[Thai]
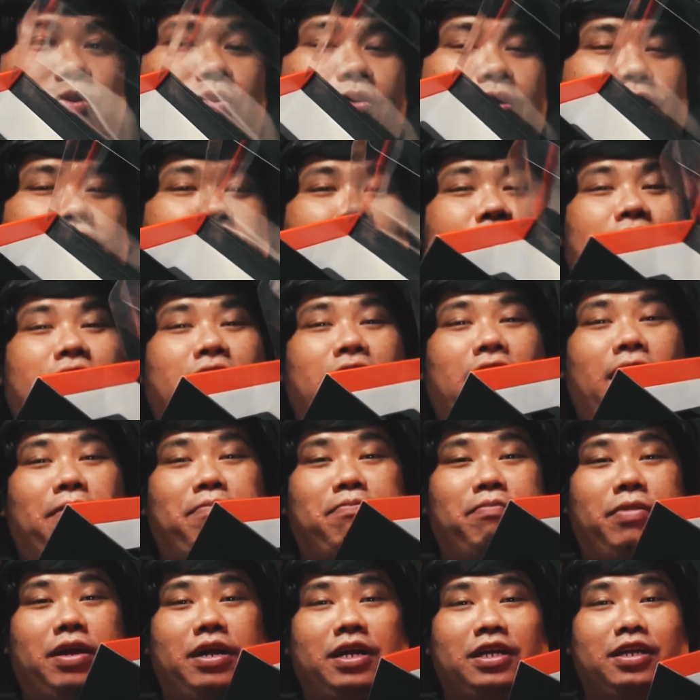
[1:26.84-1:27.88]
ตัว600นะครับ
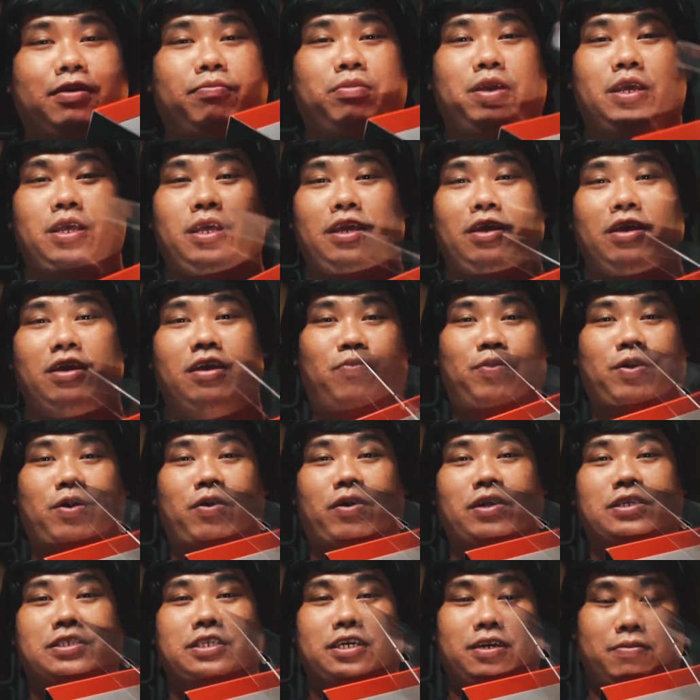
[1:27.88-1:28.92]
มันก็จะมีอุปก
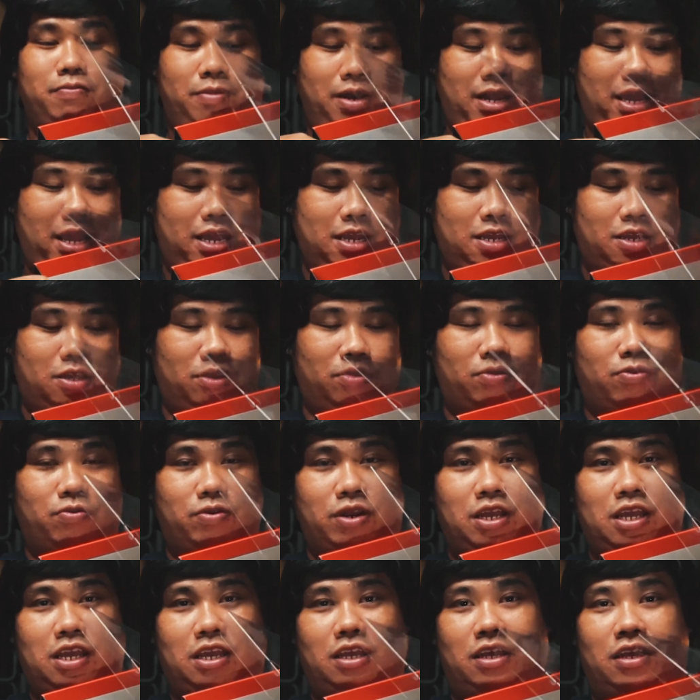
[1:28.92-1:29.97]
รณ์เสริมมาให้อยู่ตร
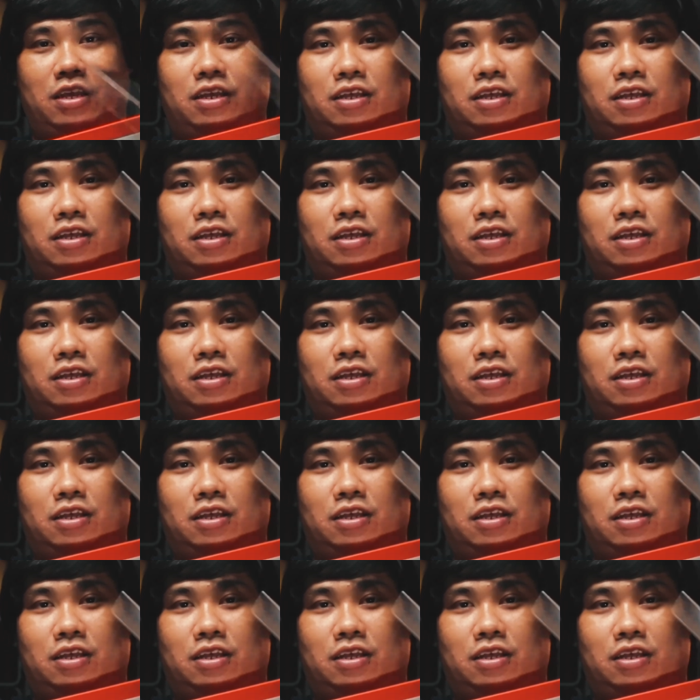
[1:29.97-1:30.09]
งนี้